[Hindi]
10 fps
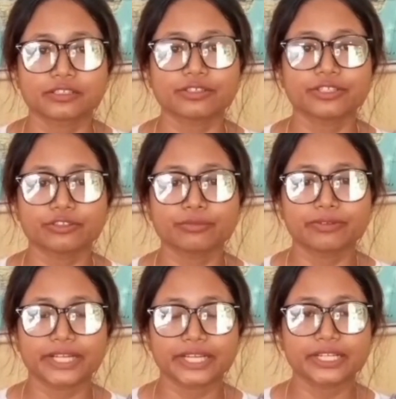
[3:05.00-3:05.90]
सो इट विल
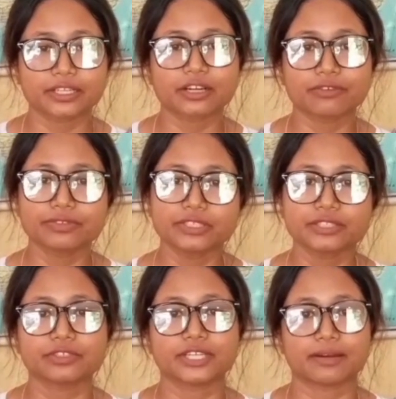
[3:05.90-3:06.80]
बी वेरी
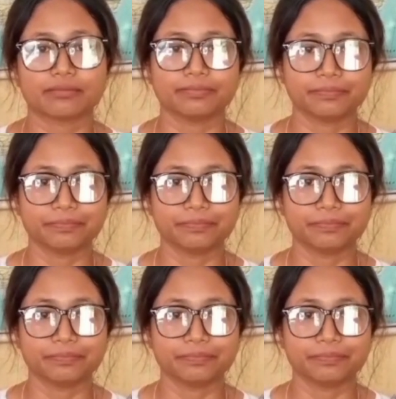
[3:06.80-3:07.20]
कन्वीनियंट फॉर दैम